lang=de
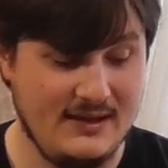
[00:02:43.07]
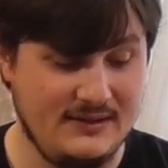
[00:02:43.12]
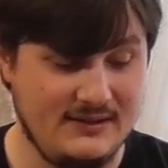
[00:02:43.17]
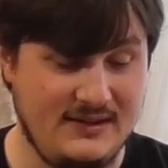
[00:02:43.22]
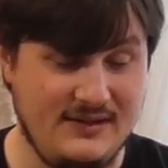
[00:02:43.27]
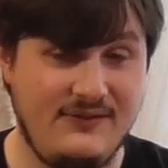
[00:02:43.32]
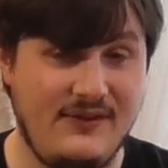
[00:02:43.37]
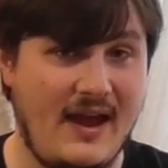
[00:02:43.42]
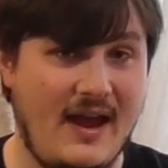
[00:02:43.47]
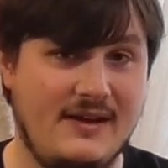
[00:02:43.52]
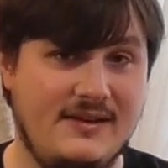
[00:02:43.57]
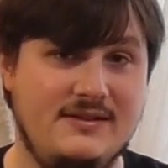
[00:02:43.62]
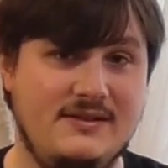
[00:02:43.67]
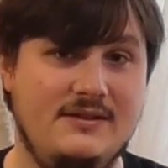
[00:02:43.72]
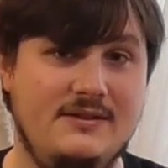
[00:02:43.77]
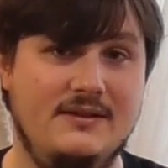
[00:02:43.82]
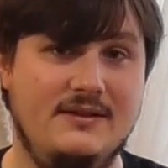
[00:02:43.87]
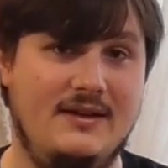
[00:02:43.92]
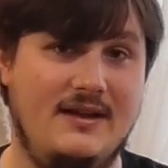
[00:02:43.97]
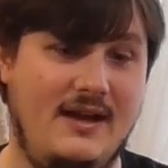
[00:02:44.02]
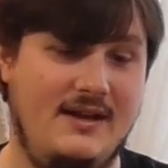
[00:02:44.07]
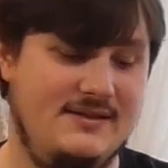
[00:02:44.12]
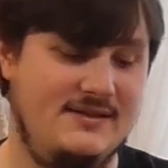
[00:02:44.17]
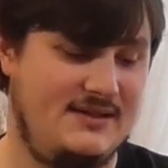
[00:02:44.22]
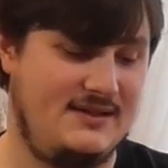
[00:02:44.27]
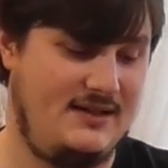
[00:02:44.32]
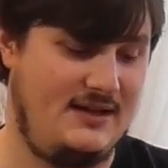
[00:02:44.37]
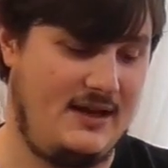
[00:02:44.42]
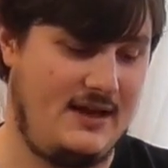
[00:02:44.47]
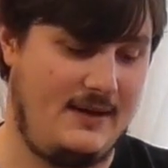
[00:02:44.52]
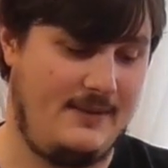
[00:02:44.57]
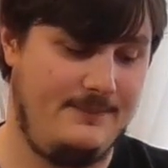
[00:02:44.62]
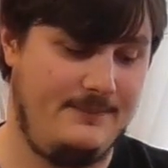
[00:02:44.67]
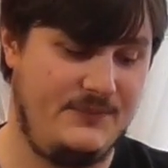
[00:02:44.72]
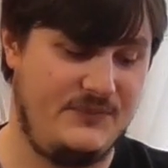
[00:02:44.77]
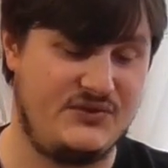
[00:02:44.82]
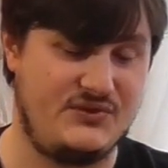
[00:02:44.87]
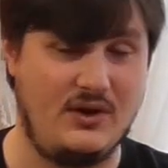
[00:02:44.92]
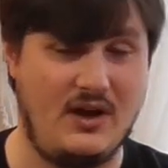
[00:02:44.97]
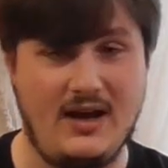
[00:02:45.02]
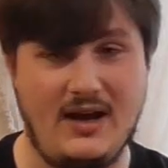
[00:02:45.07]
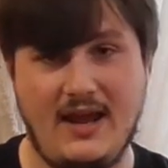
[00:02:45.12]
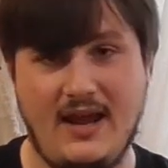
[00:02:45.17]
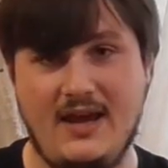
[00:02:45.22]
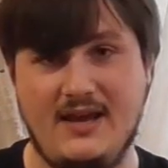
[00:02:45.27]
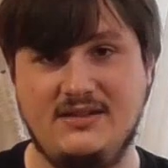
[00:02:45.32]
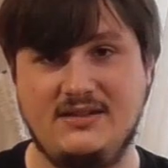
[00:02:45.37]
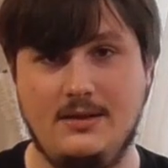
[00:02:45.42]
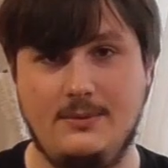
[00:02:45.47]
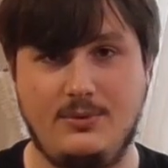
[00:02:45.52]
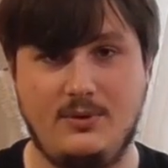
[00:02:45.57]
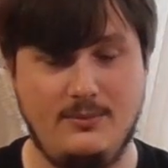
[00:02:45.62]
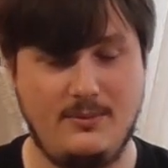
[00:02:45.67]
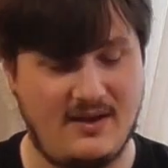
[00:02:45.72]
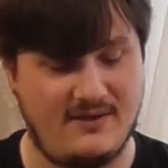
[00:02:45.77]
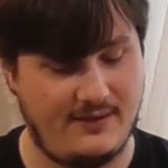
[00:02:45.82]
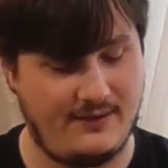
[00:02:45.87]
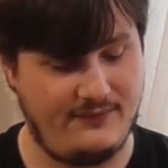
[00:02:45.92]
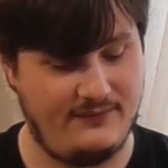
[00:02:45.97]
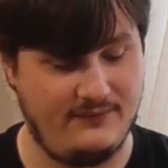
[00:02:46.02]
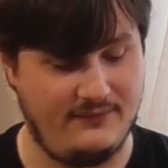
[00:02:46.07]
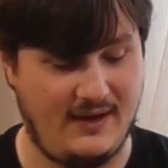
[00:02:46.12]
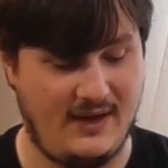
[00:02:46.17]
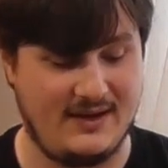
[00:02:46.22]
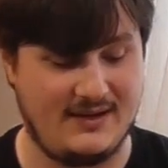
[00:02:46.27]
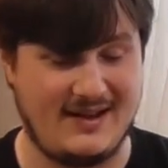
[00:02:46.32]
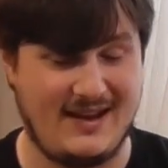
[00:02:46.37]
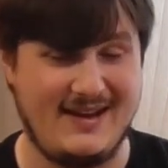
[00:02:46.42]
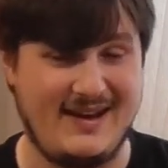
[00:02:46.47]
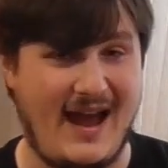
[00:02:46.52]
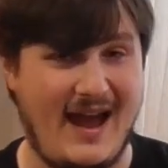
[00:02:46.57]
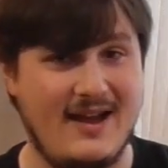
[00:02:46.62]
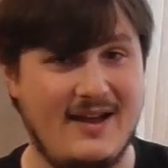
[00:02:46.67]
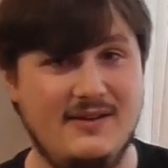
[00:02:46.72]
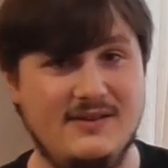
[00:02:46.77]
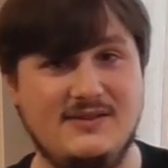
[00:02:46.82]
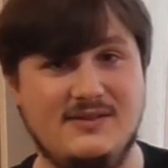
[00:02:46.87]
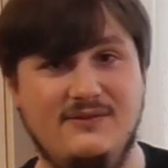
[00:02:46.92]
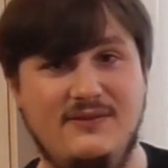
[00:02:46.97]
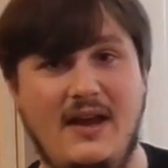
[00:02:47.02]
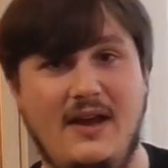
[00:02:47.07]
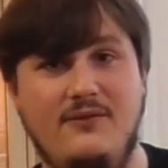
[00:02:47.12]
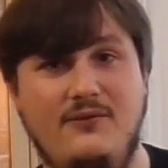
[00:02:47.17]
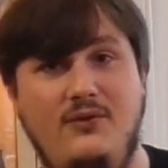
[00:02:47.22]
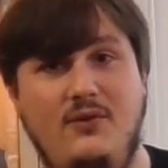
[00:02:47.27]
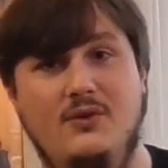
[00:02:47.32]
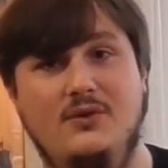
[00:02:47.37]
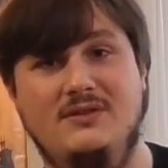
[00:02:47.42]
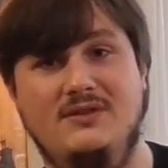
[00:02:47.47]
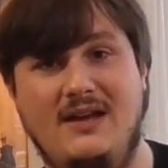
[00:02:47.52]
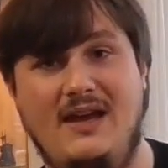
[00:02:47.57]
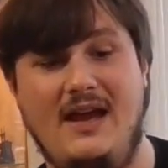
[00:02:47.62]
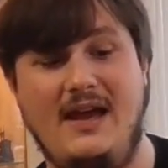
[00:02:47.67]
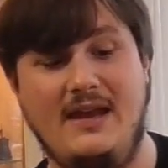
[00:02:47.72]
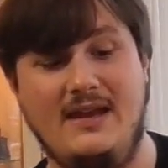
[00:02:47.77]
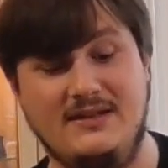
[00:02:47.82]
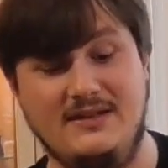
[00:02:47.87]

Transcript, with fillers: Die Werte ganz klar. Zuallererst der Primärwaffenwert, ein Angriffswert von 3.